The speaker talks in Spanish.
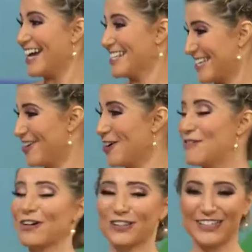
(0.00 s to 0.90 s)
ahí sí, ¿no? Como
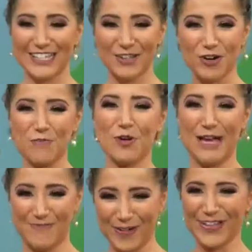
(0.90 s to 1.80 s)
cuando entras a un grupo de
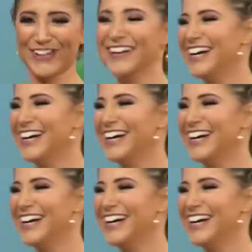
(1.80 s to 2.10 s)
apoyo